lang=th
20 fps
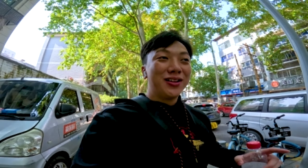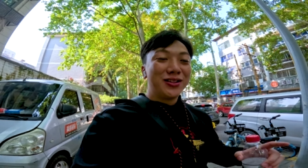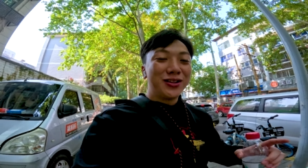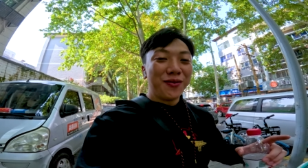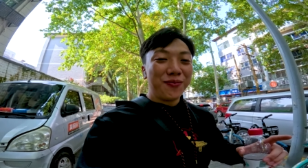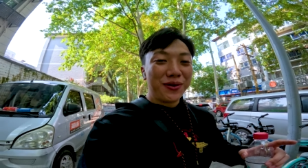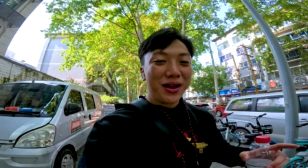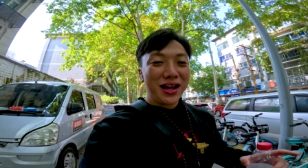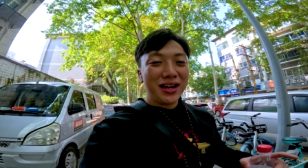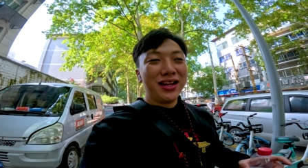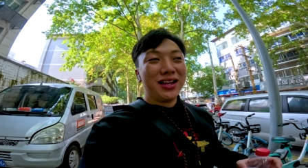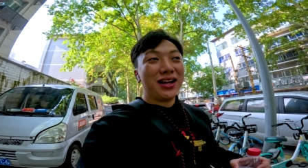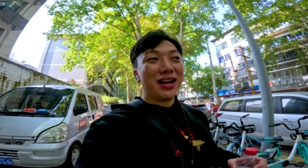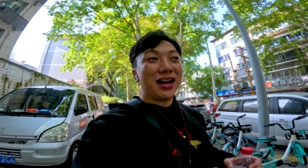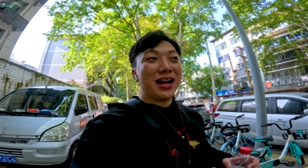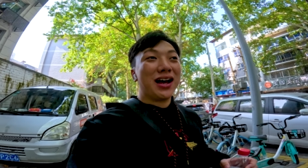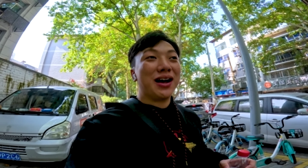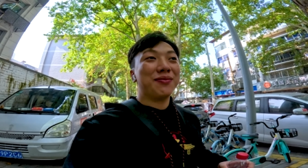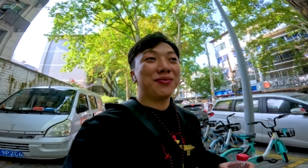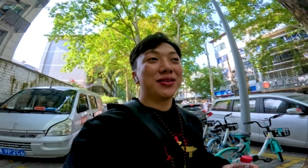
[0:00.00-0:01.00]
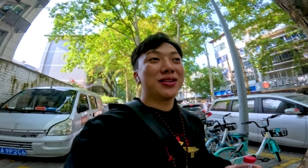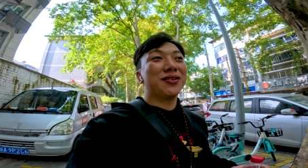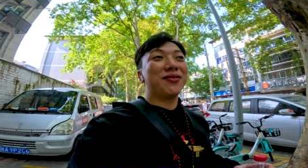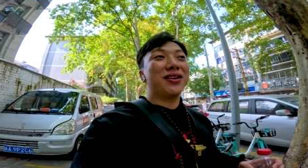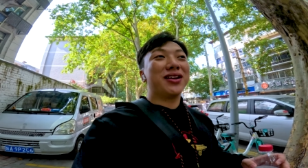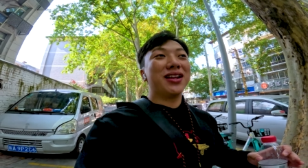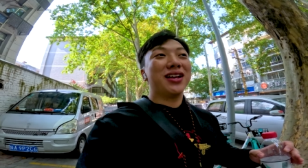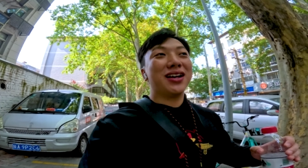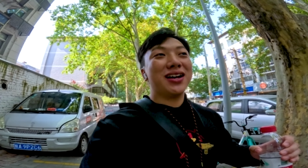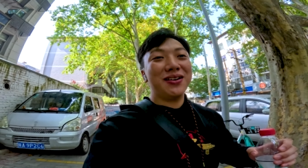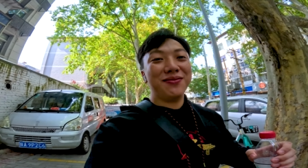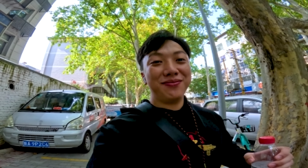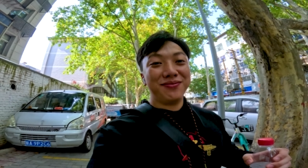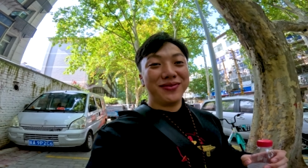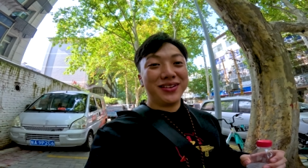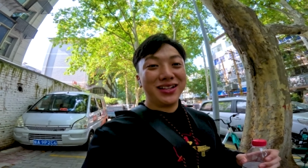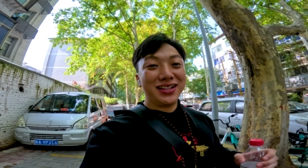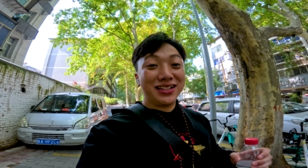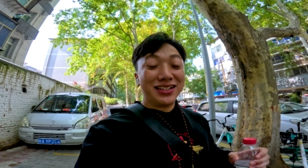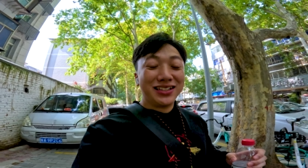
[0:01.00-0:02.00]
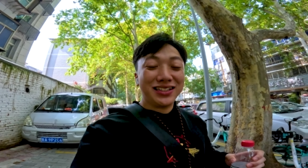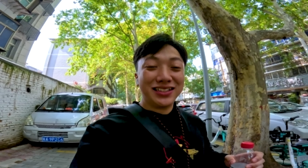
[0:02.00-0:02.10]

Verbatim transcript: จบแค่นี้นะครับ สวัสดีครับ